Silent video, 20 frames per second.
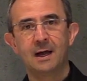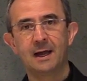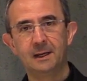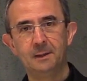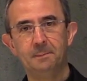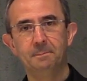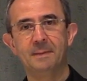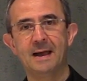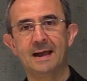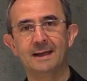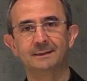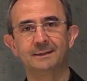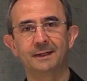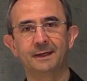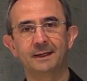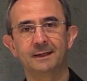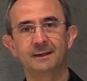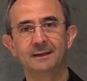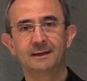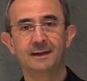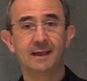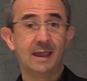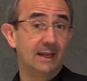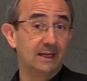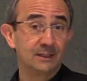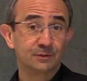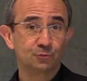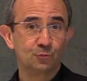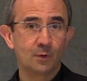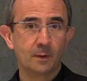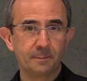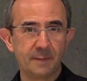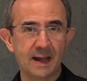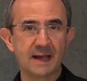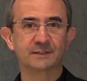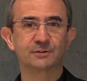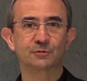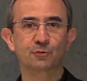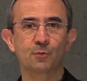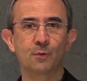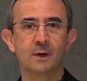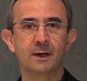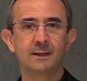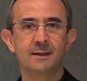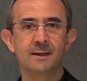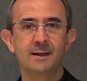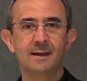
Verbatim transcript: al Padre, è la sua Pasqua.